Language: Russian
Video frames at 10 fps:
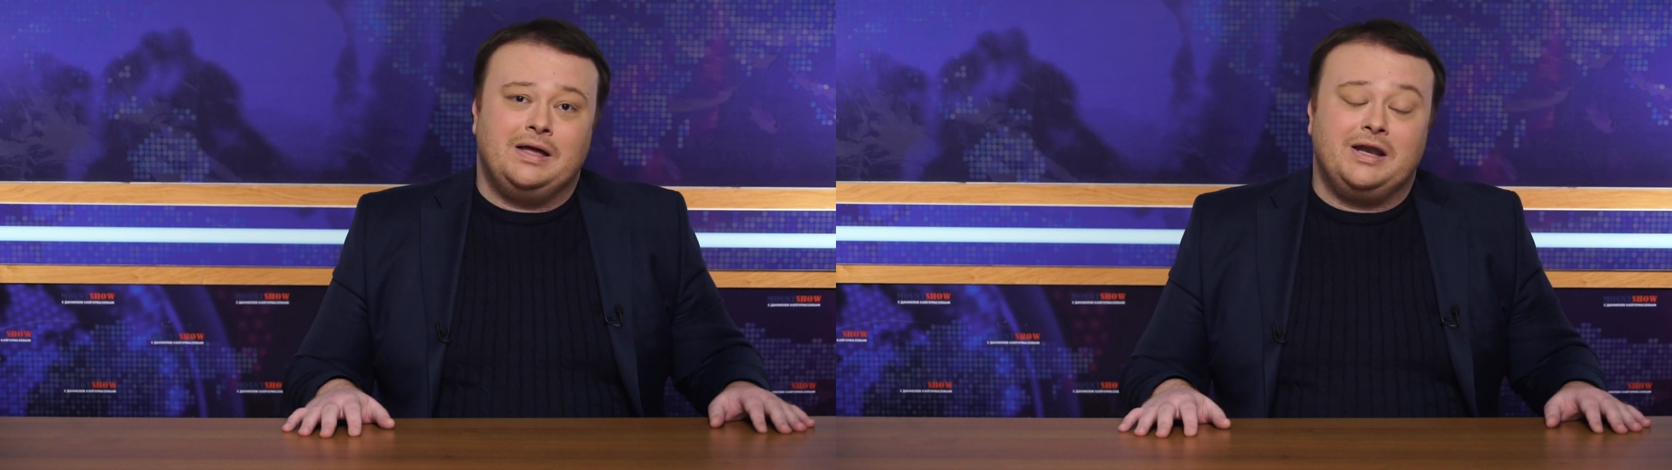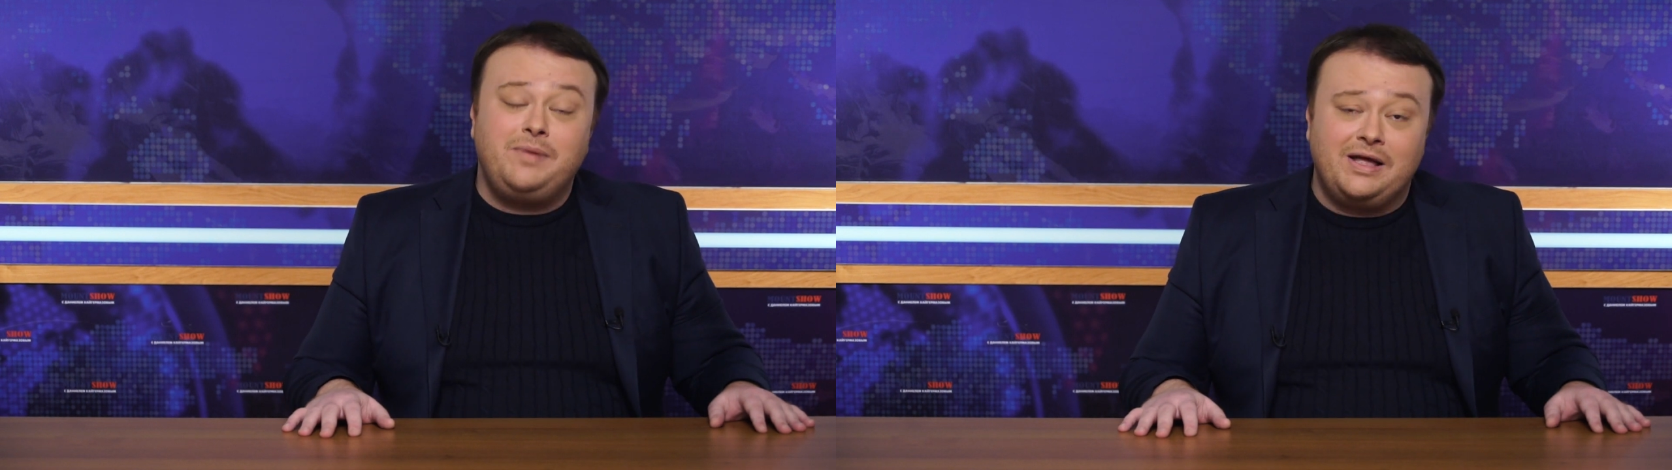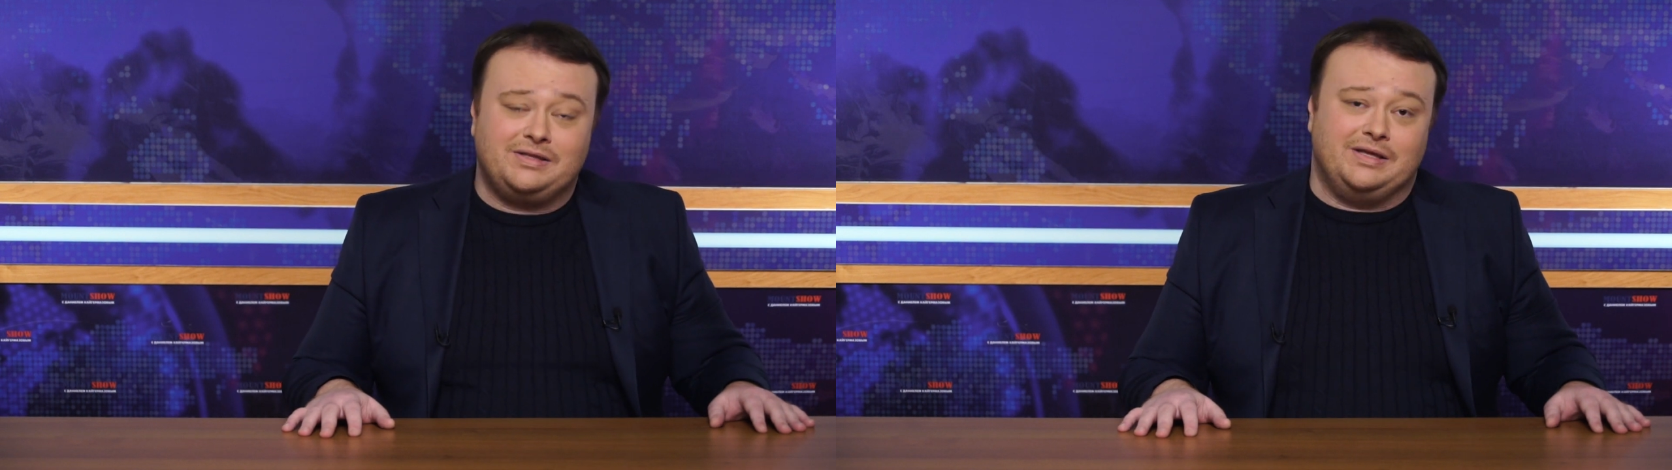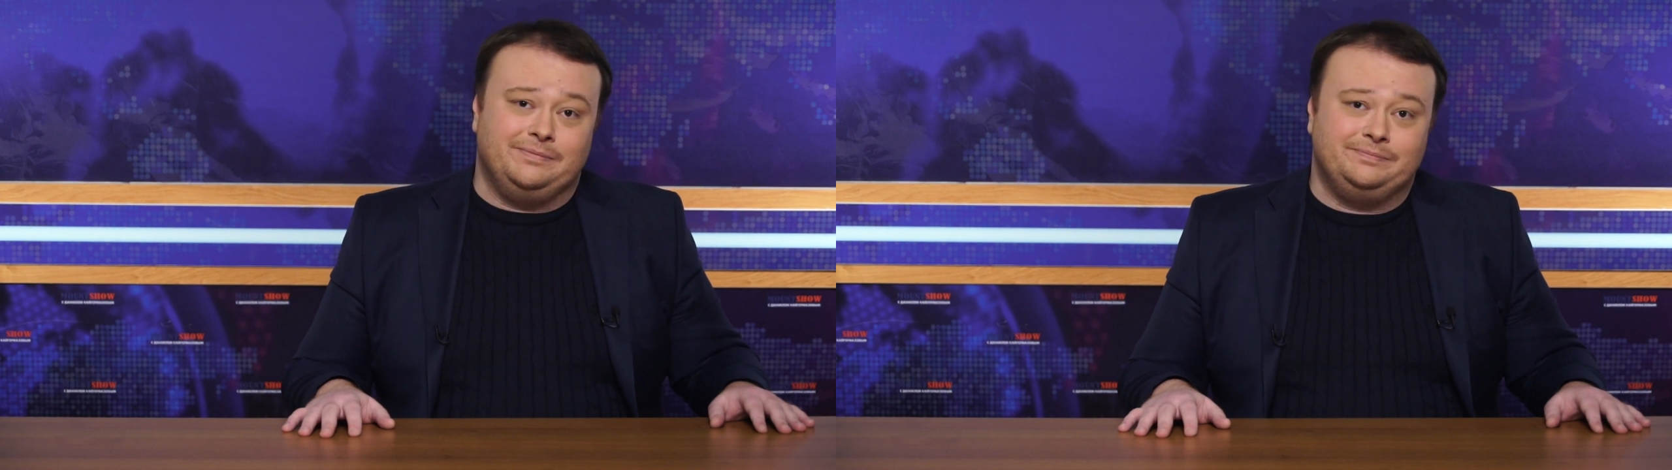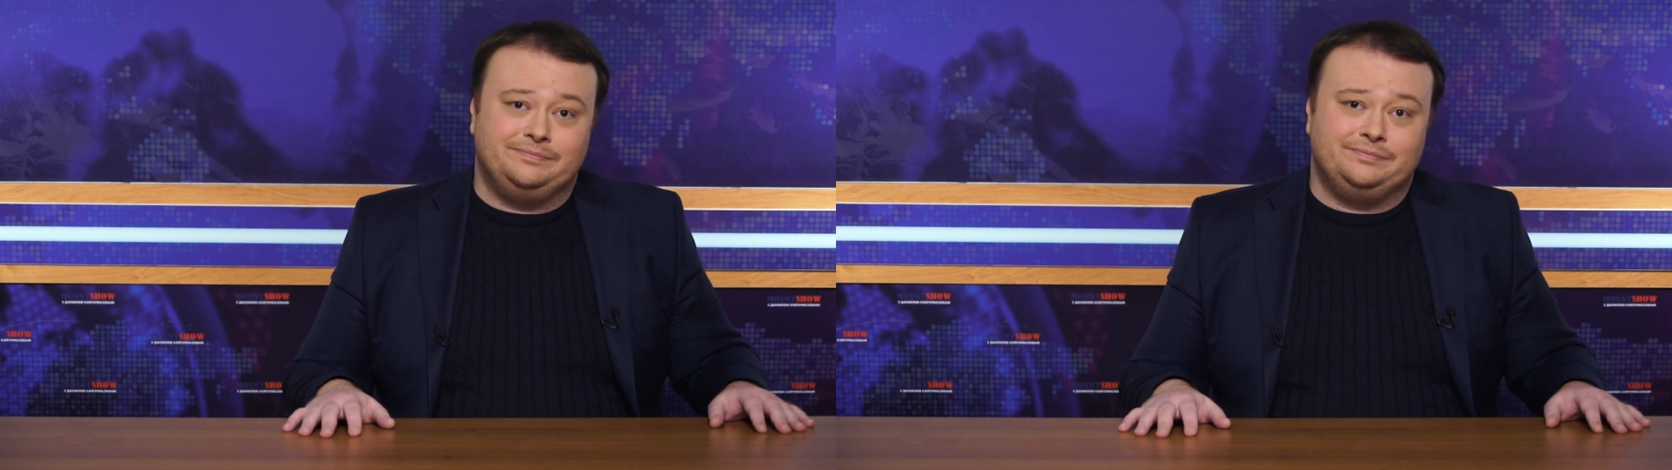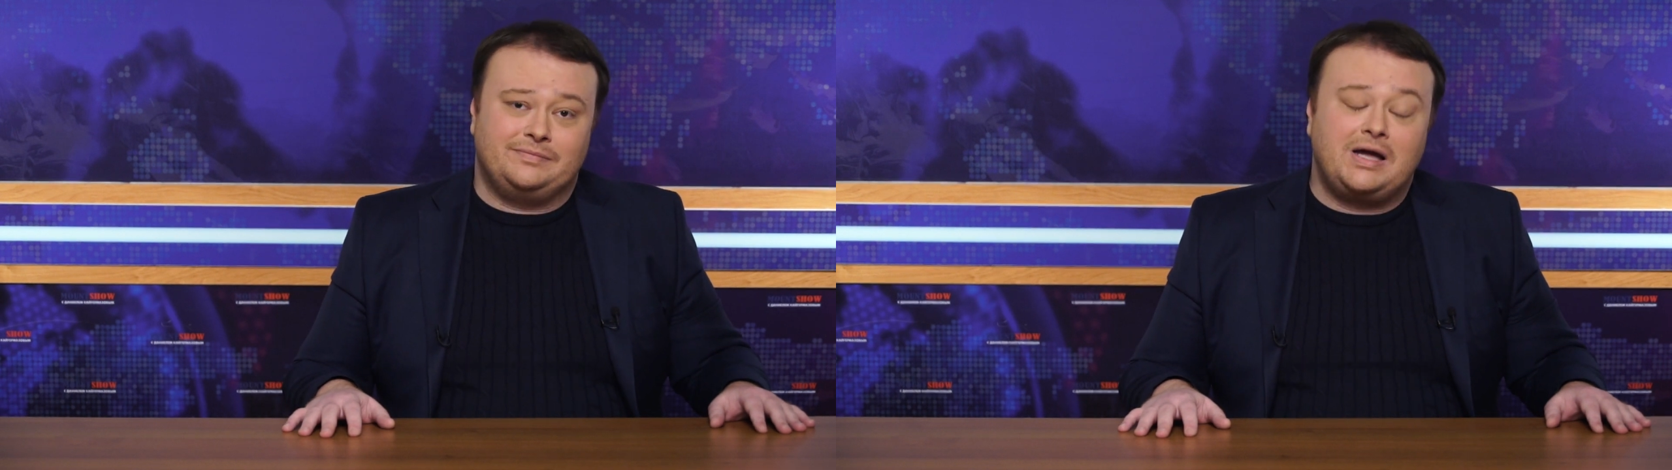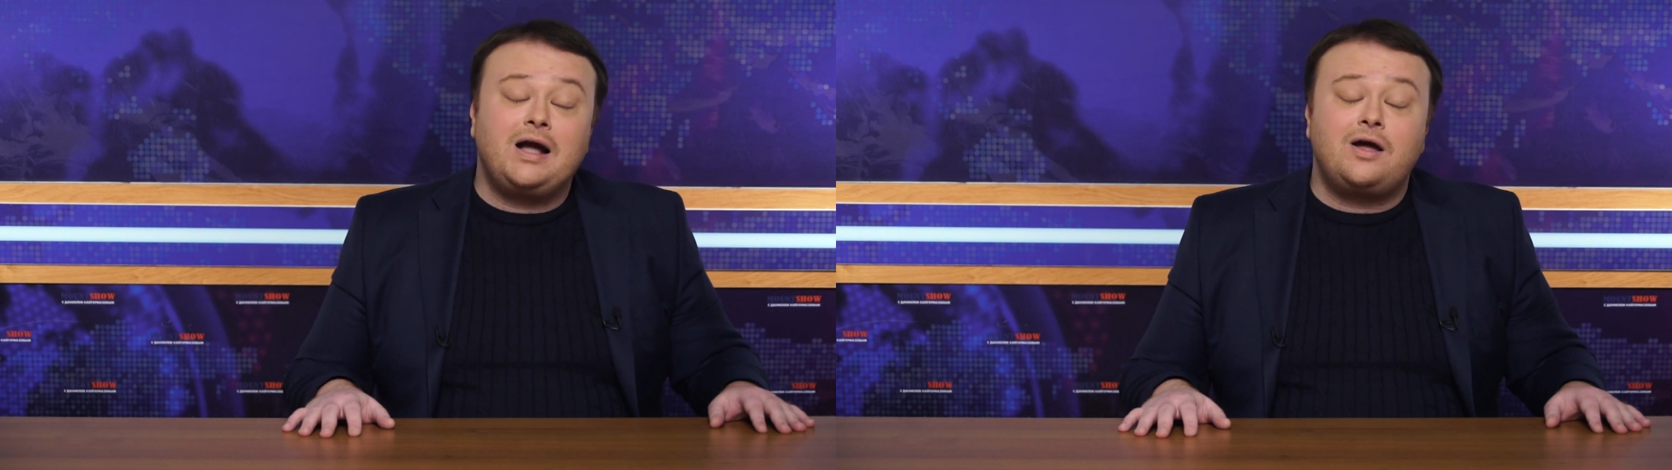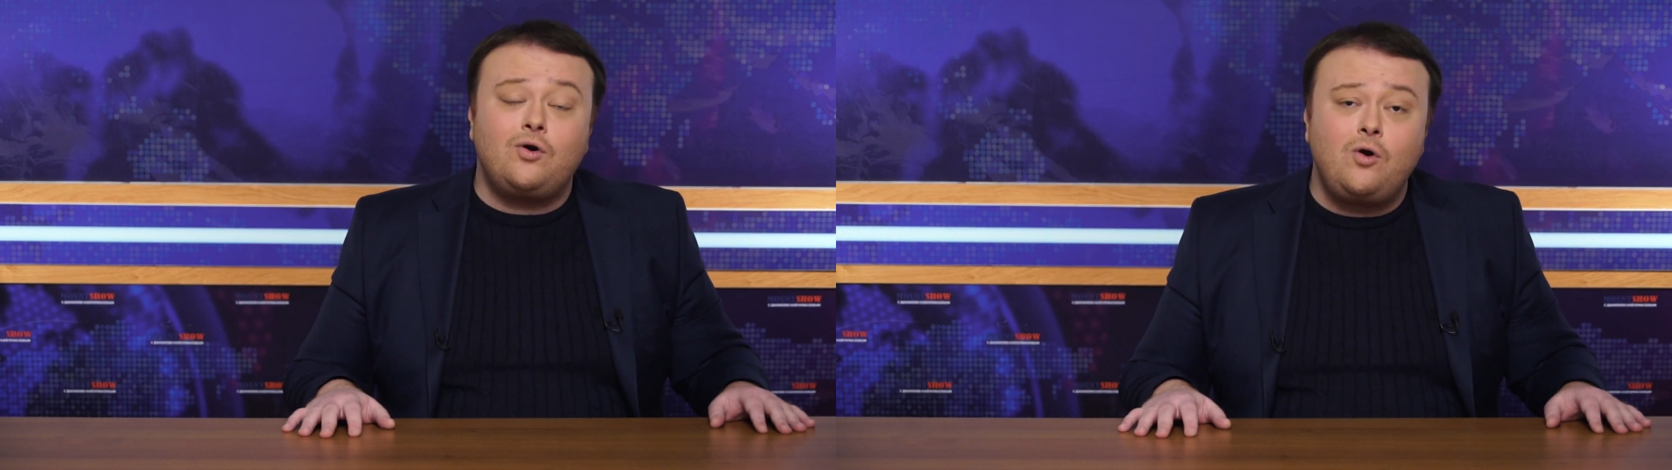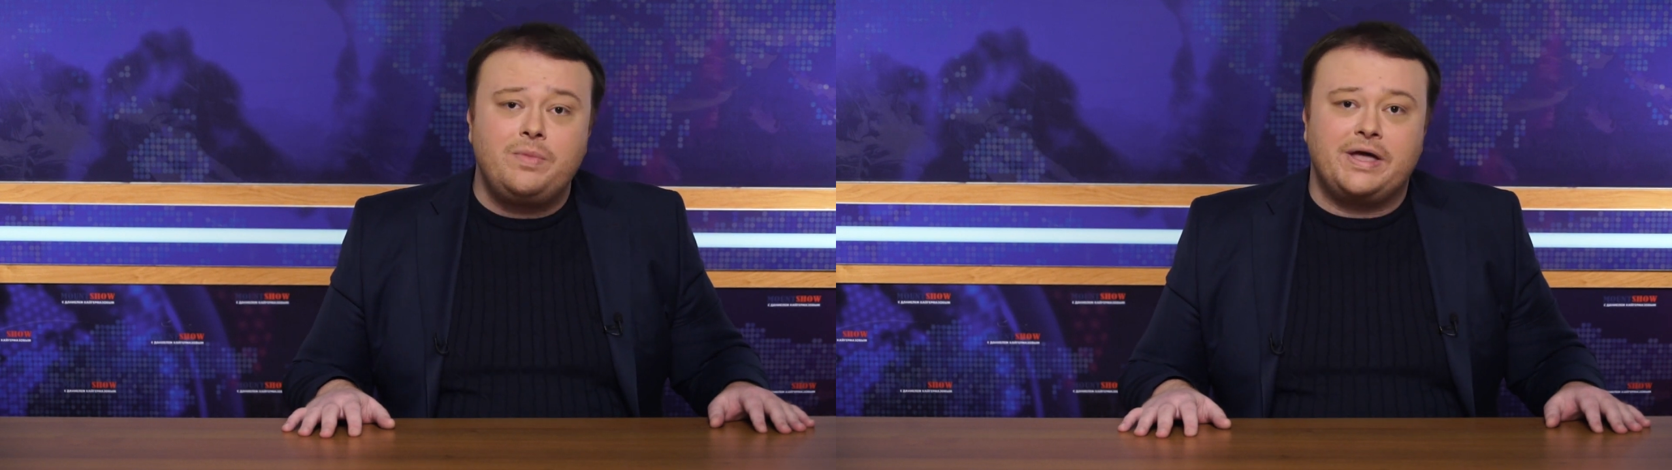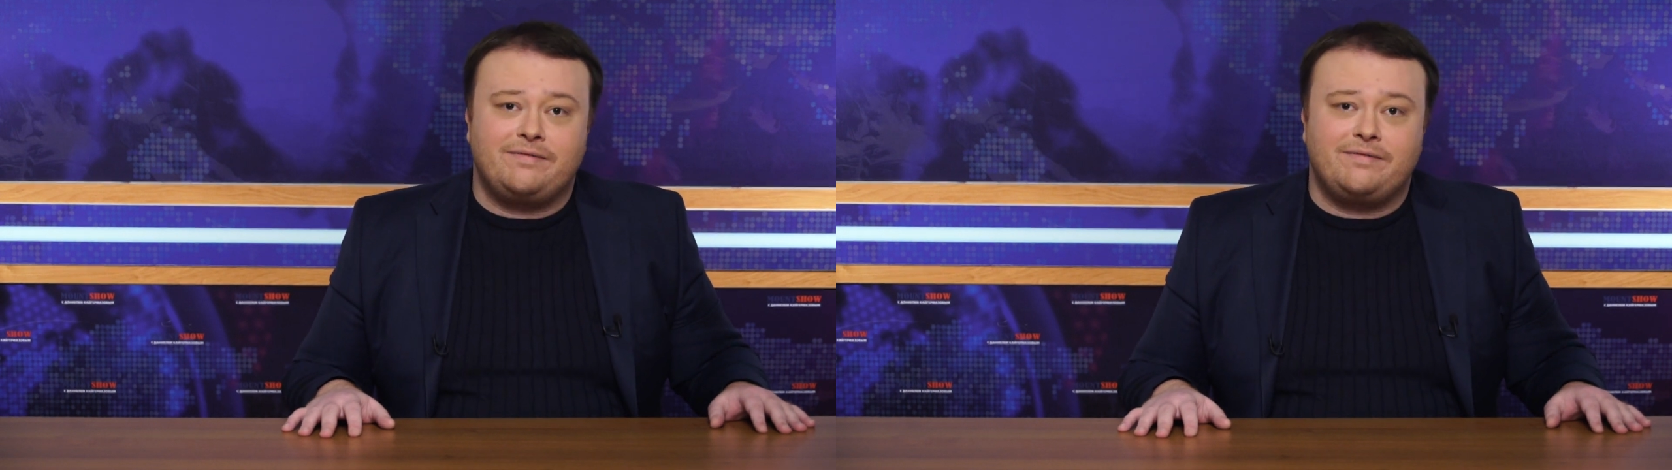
Ребятки, огромное